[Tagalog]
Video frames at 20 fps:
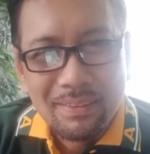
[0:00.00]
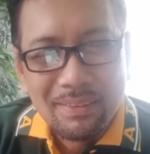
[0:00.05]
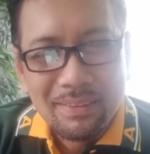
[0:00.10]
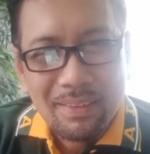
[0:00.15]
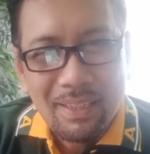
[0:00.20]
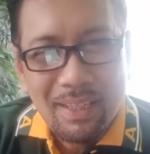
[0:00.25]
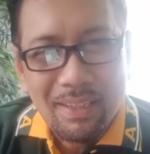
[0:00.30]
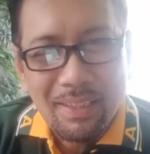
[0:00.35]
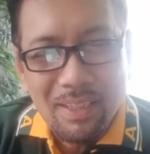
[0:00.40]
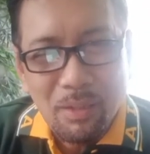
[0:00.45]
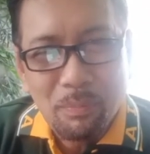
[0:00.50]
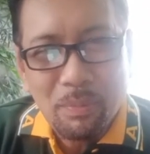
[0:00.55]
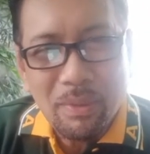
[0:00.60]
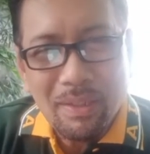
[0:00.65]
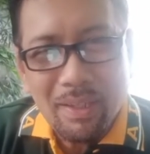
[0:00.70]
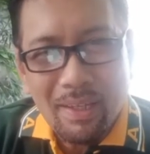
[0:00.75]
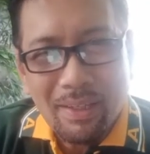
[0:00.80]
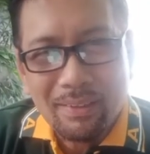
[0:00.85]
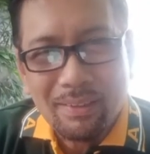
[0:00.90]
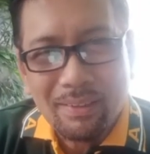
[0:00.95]
alipin
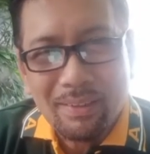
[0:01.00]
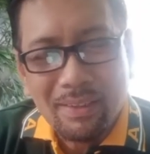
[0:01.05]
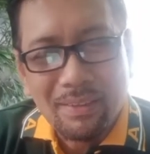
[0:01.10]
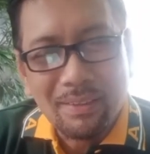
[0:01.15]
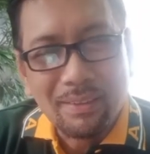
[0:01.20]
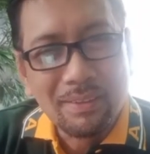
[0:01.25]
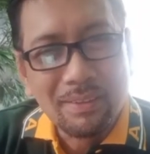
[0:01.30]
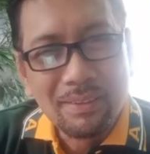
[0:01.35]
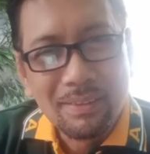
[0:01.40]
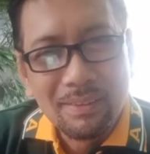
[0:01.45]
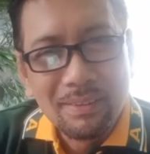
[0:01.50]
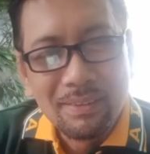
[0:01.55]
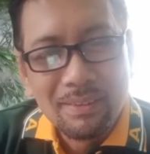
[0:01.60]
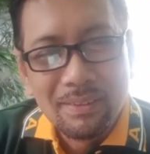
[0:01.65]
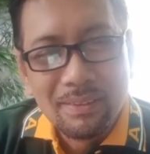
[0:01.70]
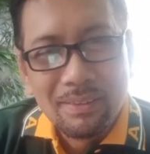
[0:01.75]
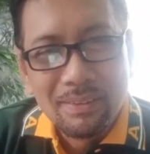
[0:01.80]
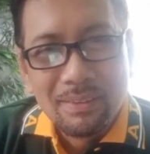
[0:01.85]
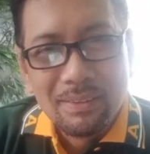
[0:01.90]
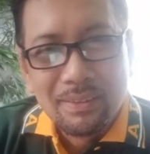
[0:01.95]
natin
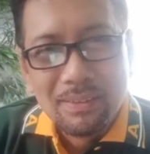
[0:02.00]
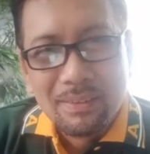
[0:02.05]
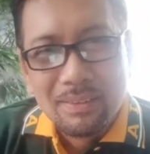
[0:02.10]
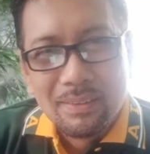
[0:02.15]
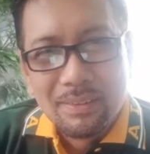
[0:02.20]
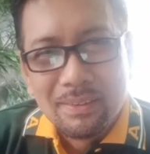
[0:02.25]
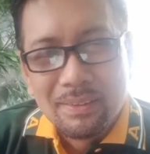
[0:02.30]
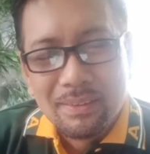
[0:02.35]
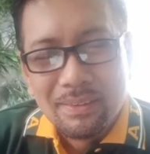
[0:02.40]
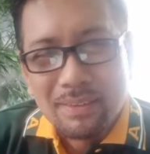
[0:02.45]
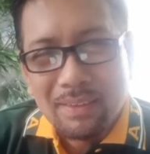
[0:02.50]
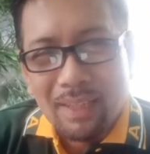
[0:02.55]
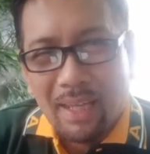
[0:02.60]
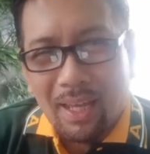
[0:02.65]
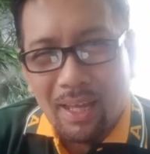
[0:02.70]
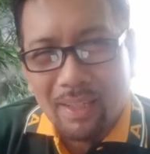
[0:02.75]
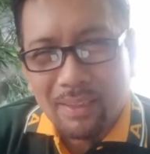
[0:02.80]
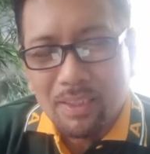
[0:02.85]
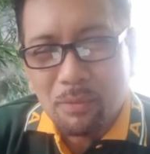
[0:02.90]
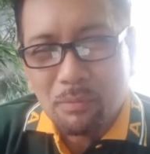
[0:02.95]

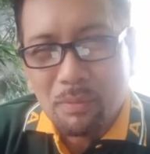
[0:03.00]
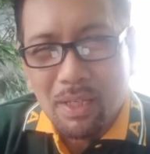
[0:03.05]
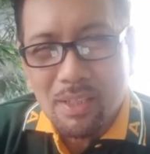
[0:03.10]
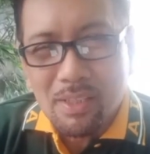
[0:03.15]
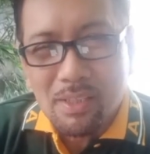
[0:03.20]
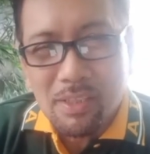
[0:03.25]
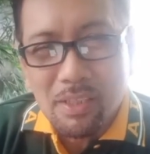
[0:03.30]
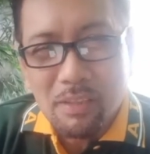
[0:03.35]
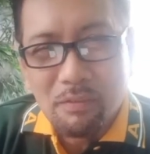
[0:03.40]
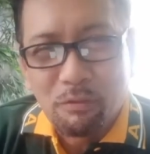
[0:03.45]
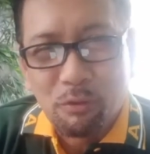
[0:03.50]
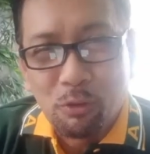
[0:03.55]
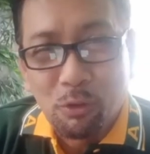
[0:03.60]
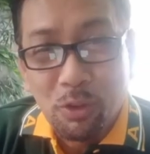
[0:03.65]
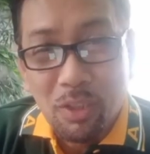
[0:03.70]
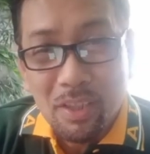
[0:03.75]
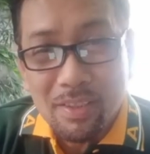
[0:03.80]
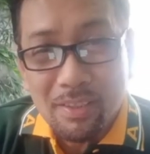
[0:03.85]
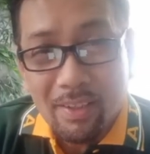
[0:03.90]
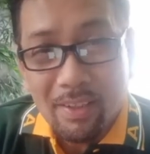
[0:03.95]
sa ating mga sinful
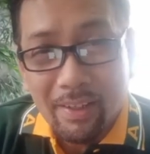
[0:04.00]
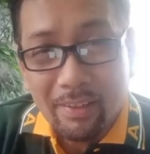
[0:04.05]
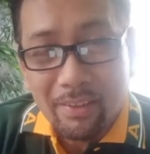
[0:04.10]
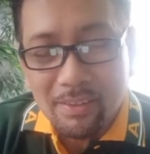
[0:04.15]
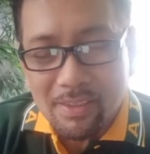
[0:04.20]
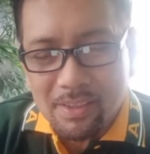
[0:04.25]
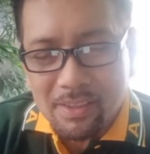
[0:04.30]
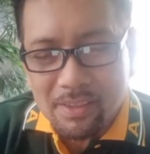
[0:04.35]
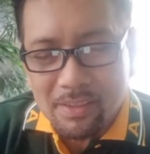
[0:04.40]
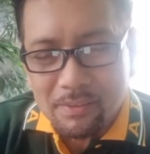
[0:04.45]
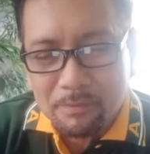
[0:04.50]
desires.